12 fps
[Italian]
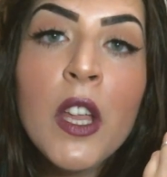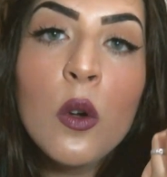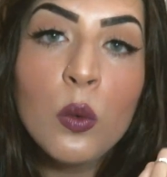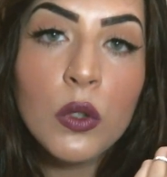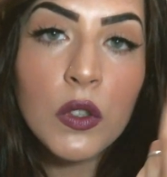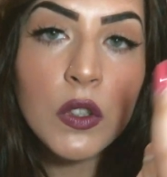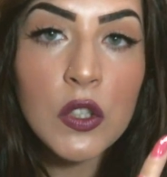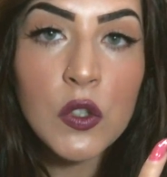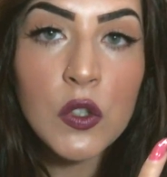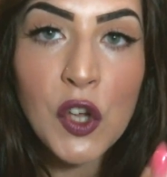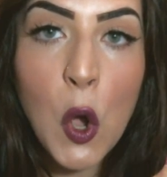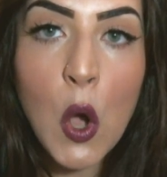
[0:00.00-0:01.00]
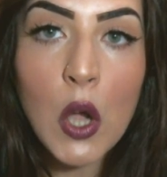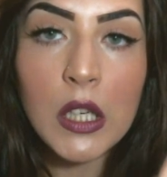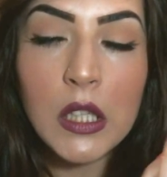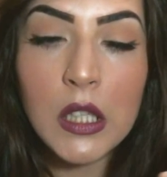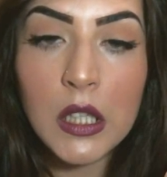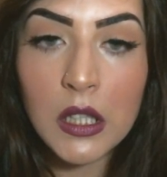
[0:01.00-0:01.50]
un ticcio
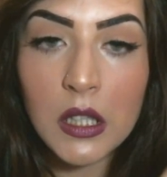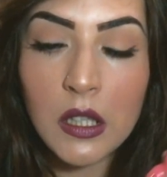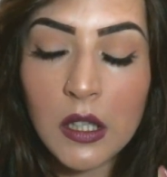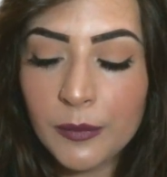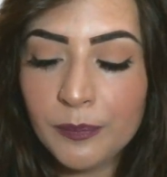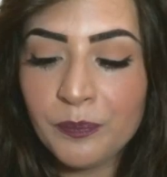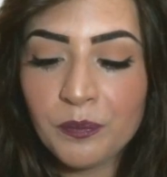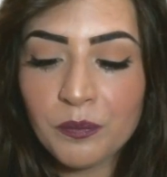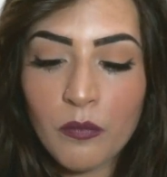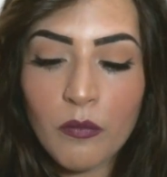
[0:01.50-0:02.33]
il um,